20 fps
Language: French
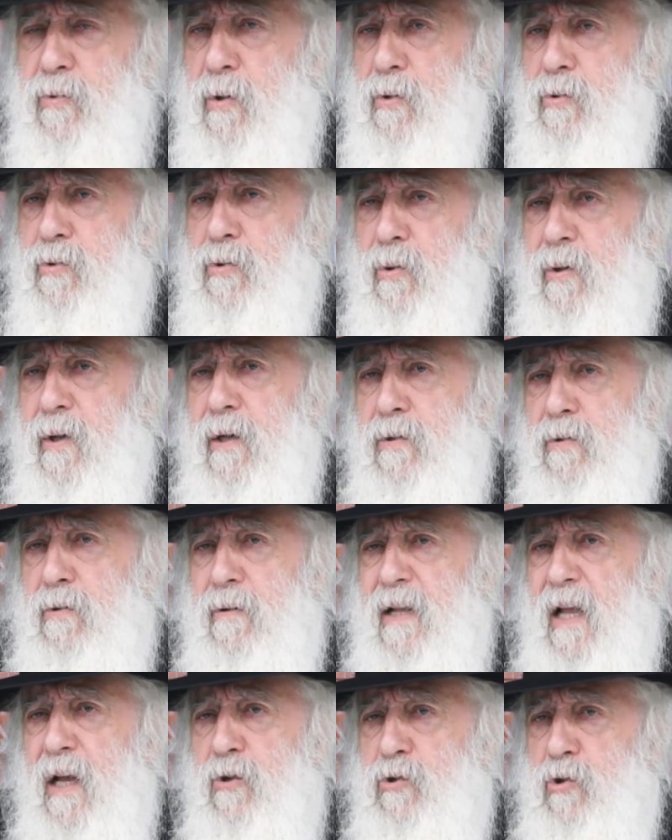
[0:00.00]
euh, ceux qui ont de
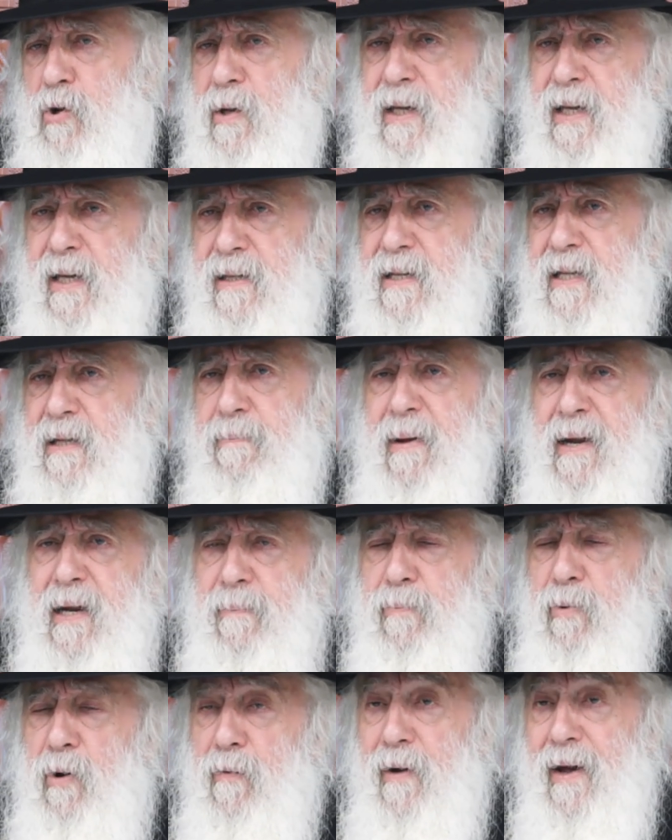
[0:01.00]
l'argent et qui n'aident pas les
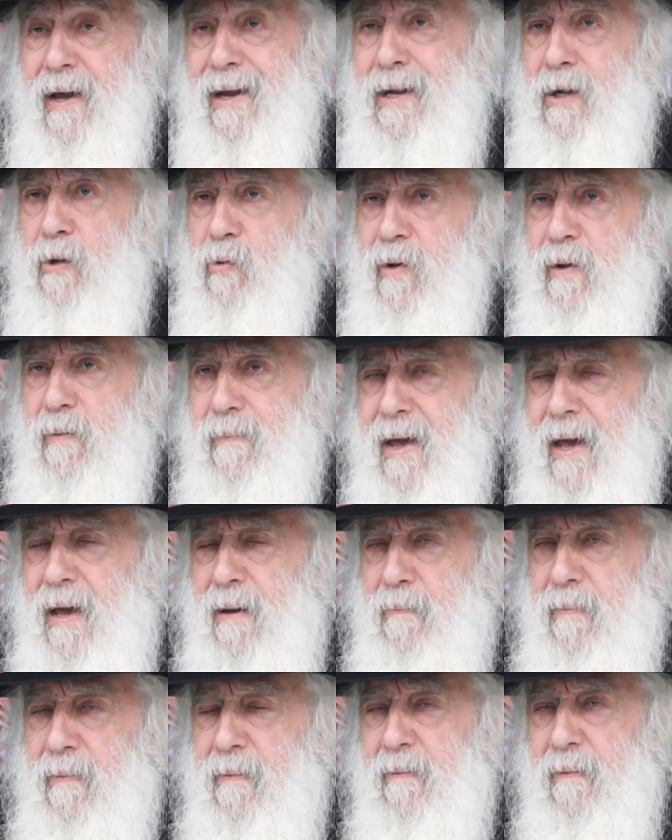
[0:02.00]
pauvres. Et
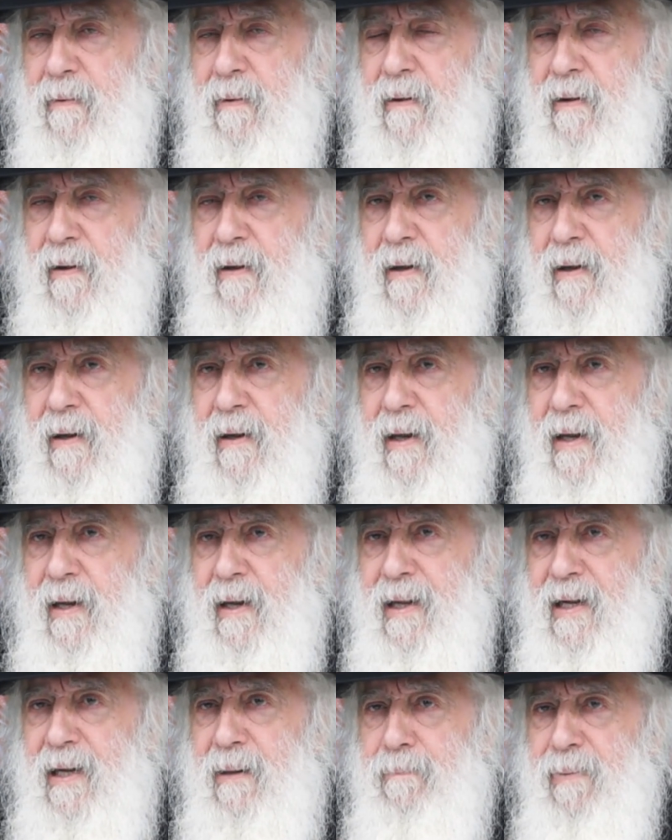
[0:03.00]
lui-même,
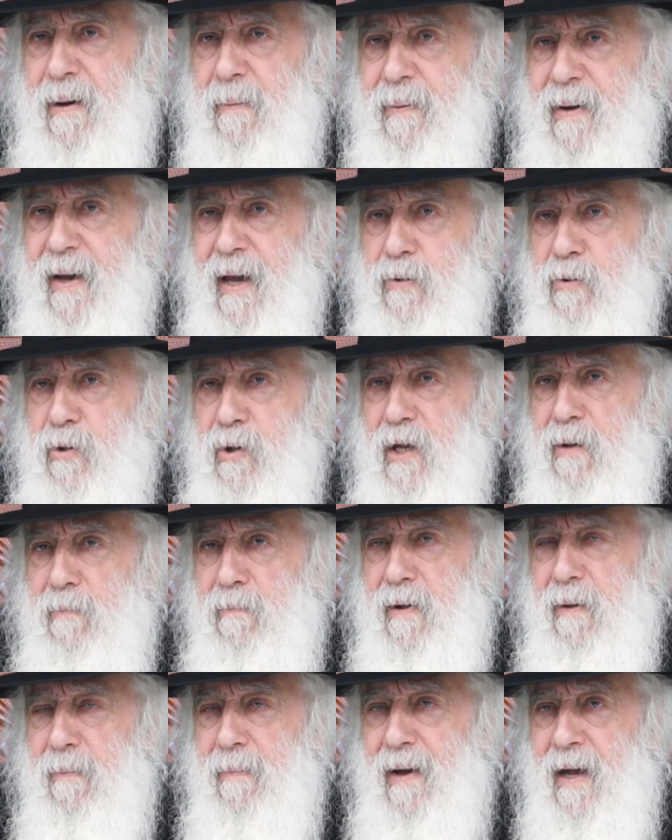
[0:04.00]
il n'est pas prêt à donner
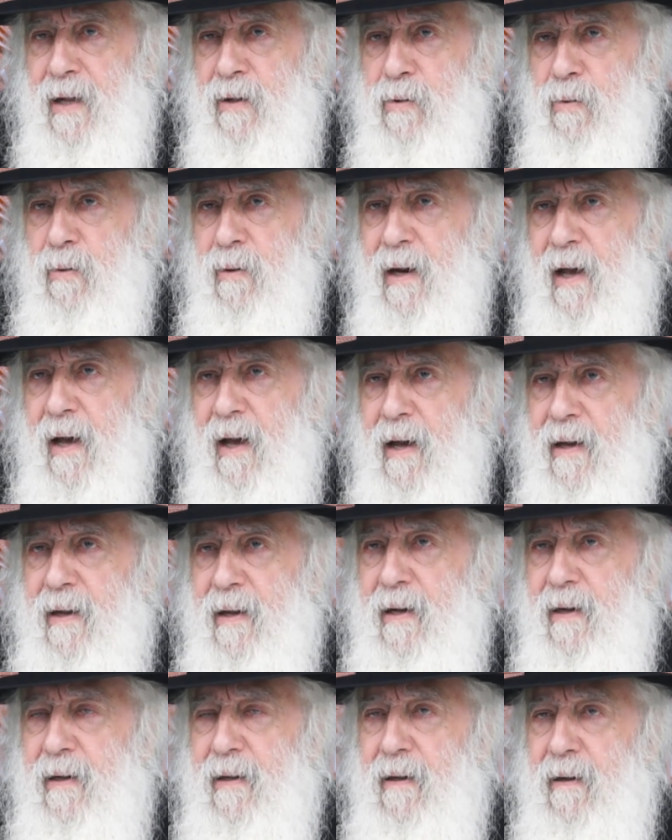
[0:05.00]
même un dollar à
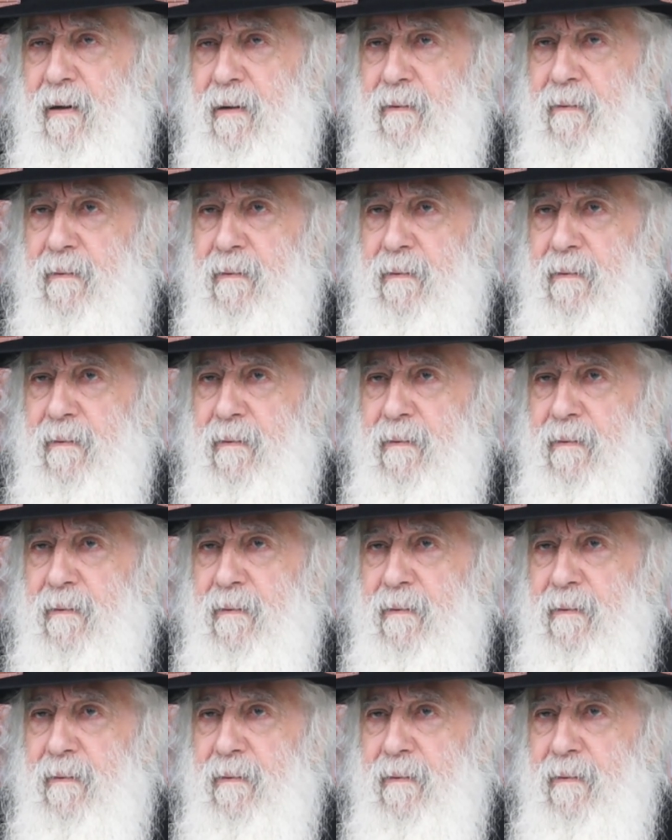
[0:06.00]
quelqu'un.